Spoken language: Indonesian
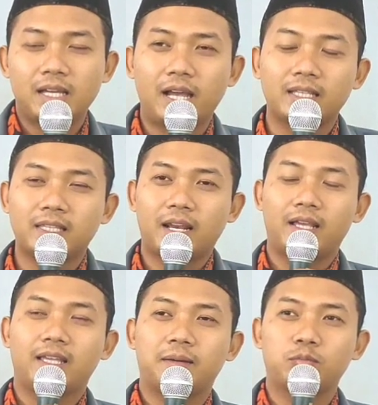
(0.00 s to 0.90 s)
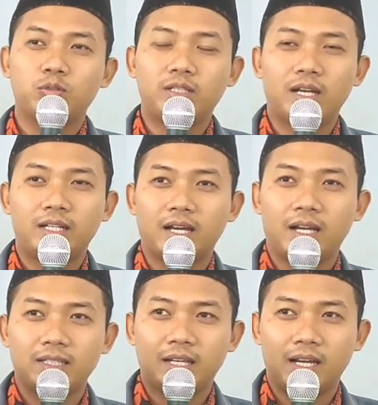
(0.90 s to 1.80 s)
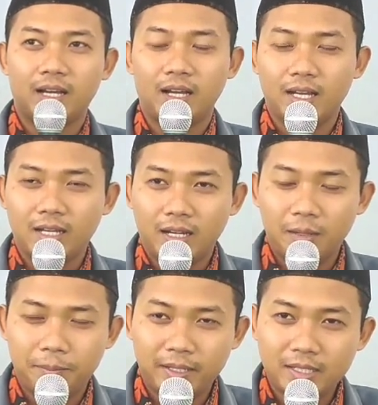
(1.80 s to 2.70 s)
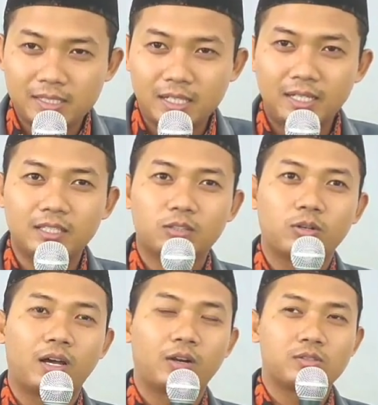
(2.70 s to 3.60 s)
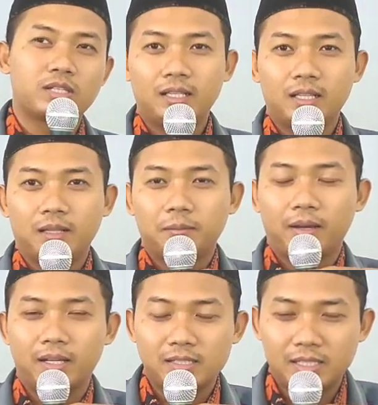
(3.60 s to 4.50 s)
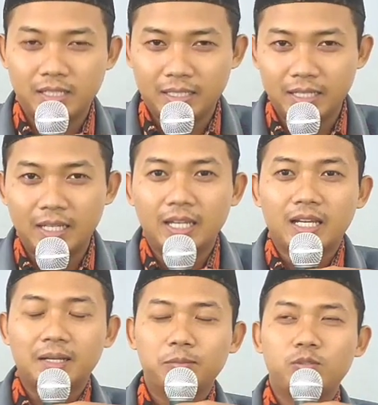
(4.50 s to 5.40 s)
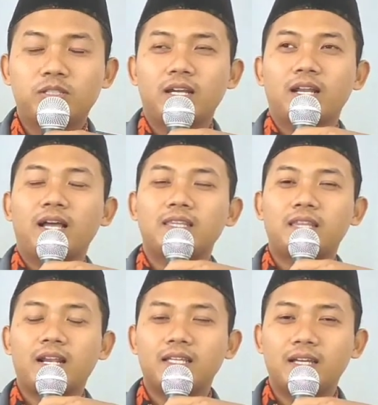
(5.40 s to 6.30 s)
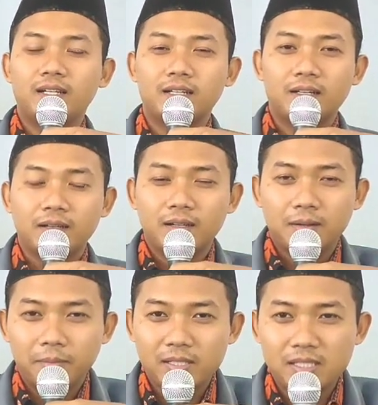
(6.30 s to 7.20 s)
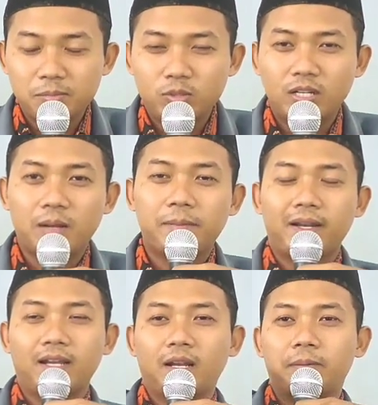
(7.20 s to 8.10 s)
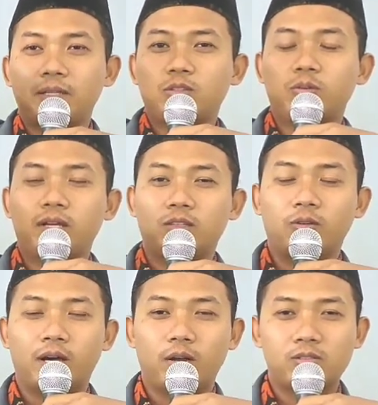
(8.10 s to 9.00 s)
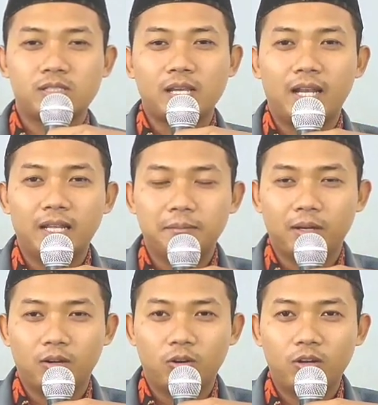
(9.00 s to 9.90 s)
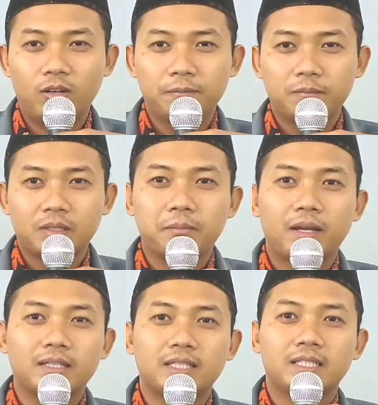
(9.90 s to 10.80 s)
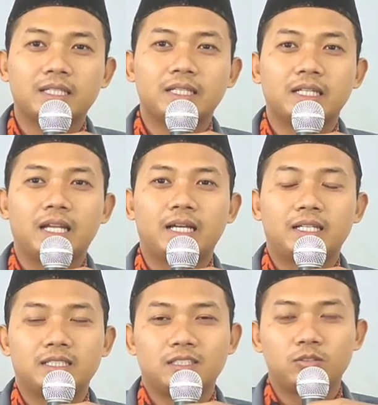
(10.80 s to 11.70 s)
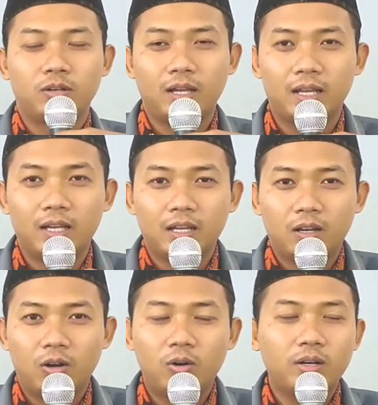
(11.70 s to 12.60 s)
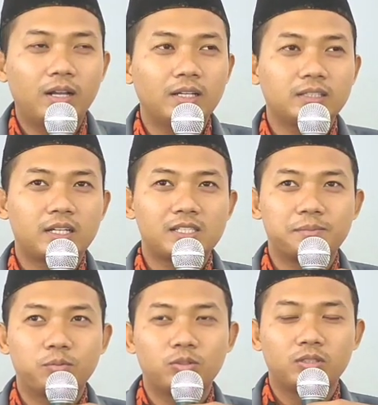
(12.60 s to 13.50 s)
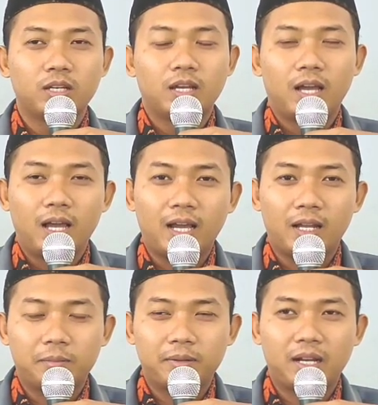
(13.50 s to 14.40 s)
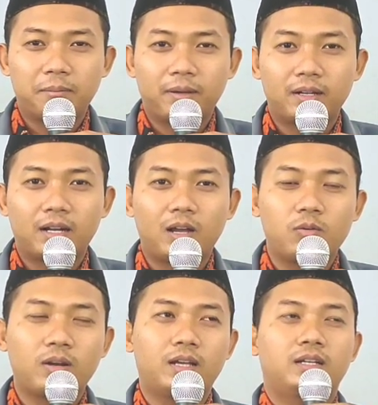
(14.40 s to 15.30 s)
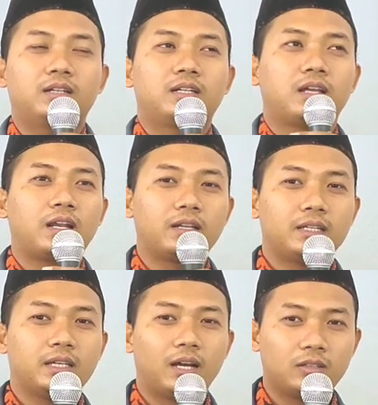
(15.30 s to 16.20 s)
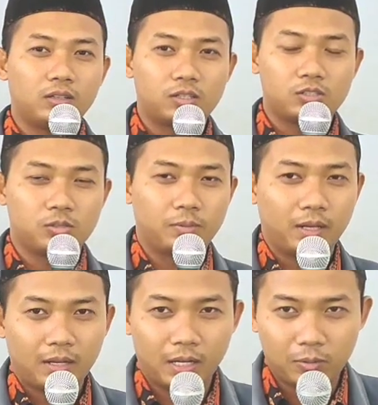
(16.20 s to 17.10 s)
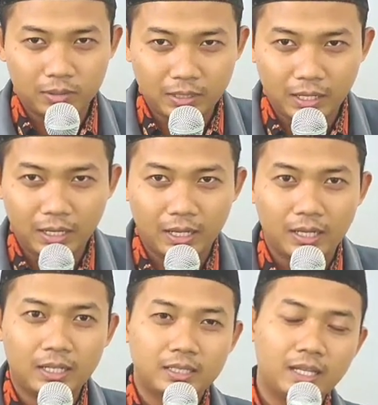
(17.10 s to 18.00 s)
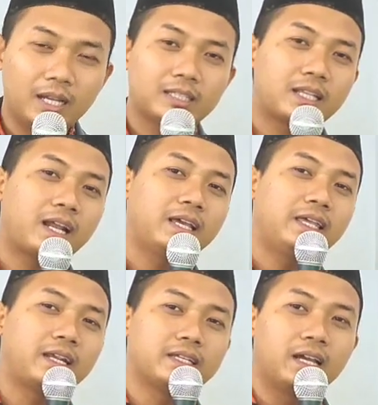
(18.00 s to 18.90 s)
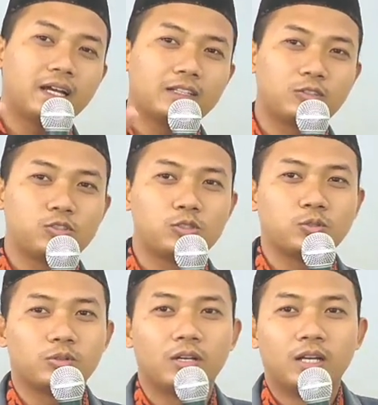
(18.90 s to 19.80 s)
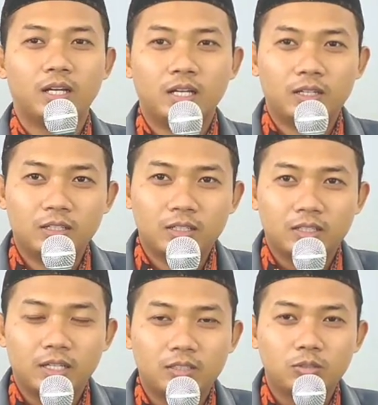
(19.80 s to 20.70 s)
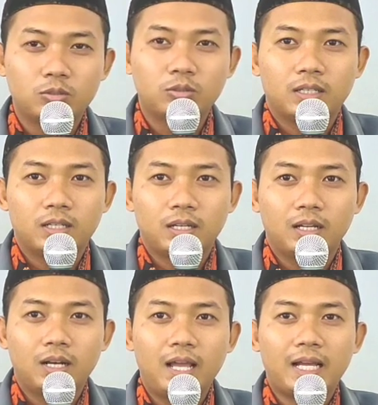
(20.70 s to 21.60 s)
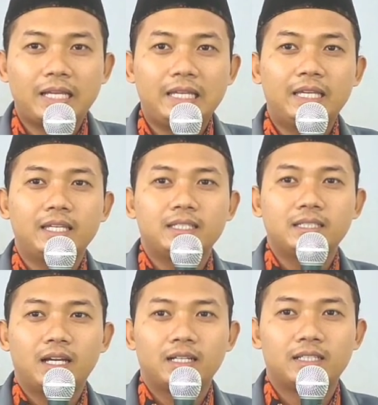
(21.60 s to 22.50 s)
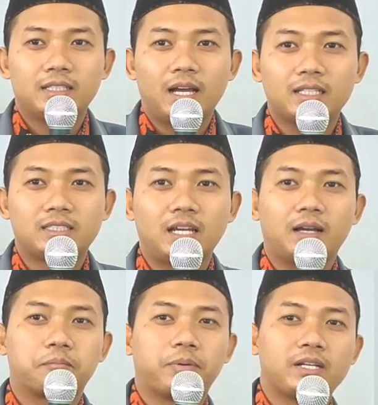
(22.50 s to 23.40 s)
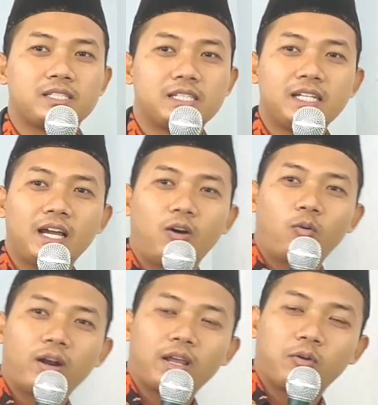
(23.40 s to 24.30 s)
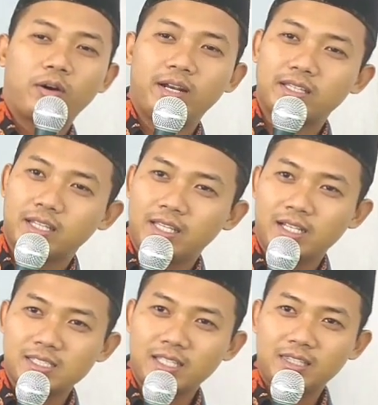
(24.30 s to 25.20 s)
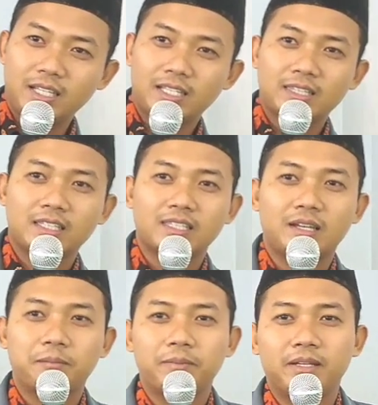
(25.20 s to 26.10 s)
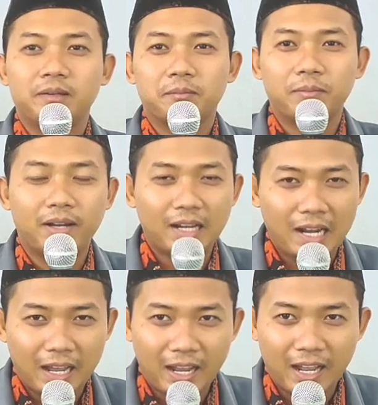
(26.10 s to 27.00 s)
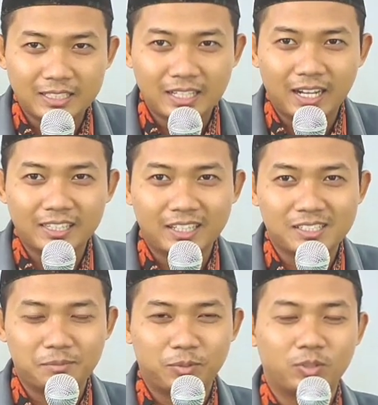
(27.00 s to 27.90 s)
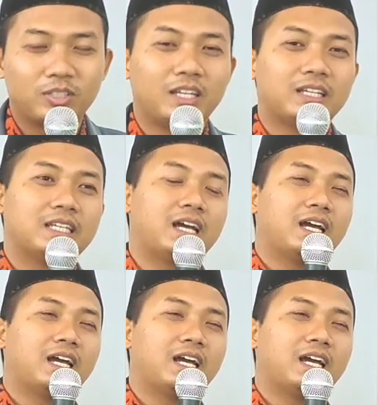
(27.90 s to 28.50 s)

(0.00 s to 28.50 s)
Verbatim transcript: antara yang muda dengan yang lebih kecil itu harus saling mengasihi kemudian antara yang masih muda kepada yang lebih tua itu harus saling menghormati lah disitulah orang tersebut akan mendapat naungan dari Allah Subhanahu wa taala. Yang terakhir, yang ketujuh, yaitu e, lelaki yang diajak berzina oleh wanita yang cantik tetapi mengelak ajakan tersebut. Ya.